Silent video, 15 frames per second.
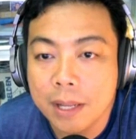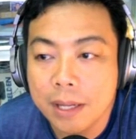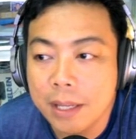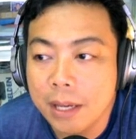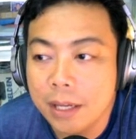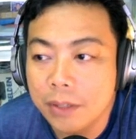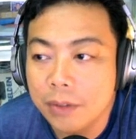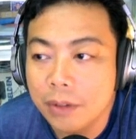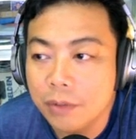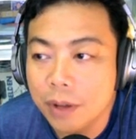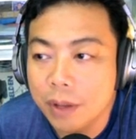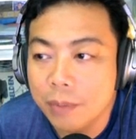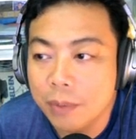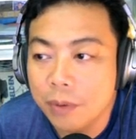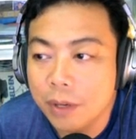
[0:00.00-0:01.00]
ke yang
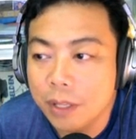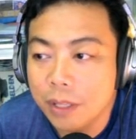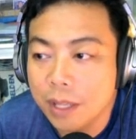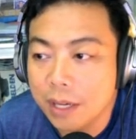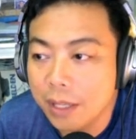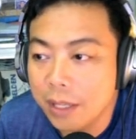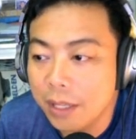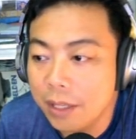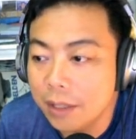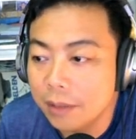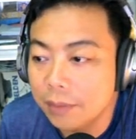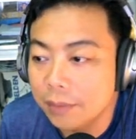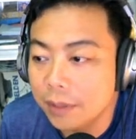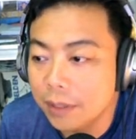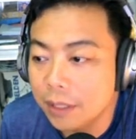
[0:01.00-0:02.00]
Unify Pro ini tadi,
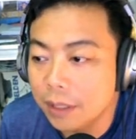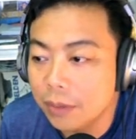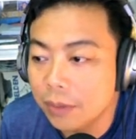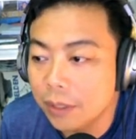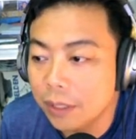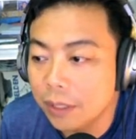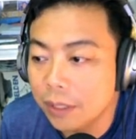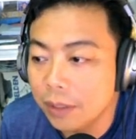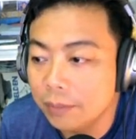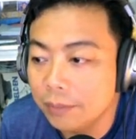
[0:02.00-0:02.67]
yang satu ini.